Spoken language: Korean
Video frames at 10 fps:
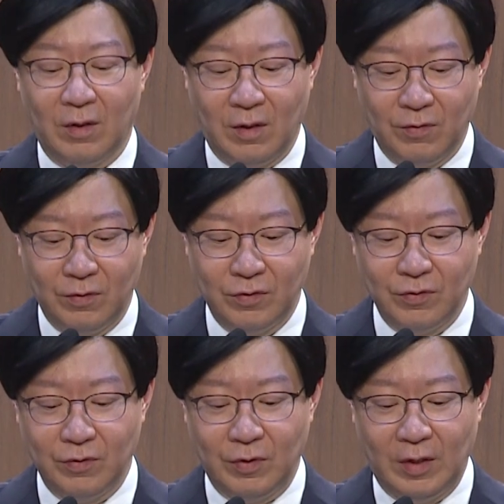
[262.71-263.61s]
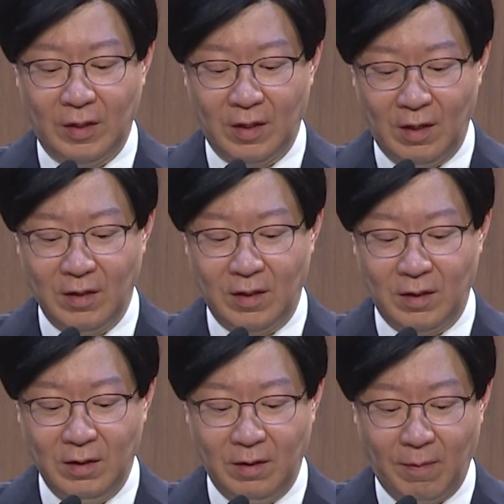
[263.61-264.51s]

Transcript: 이룰 수 있게 하나